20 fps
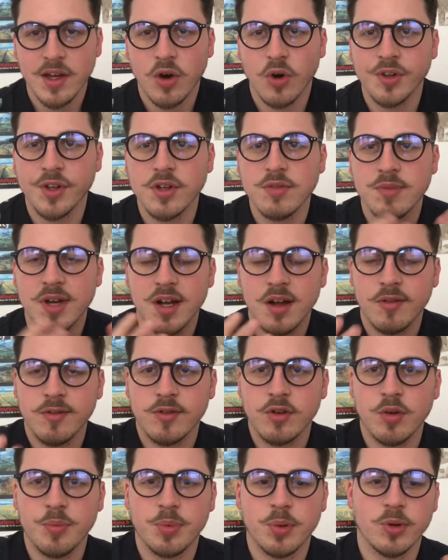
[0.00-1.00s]
On a une belle
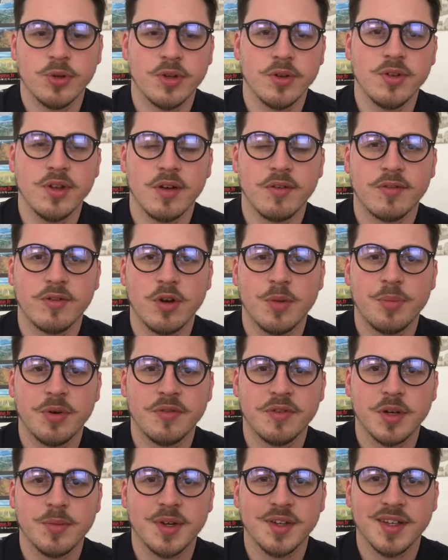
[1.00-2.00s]
enveloppe, on a une enveloppe
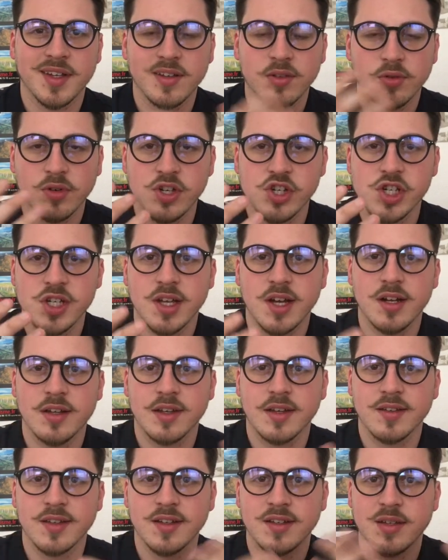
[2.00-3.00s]
vraiment très originale,
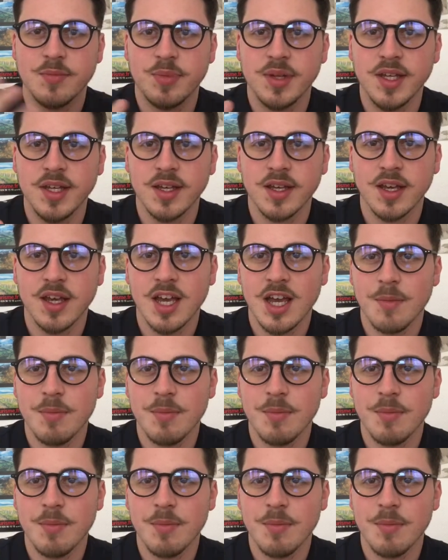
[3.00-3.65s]
très atypique,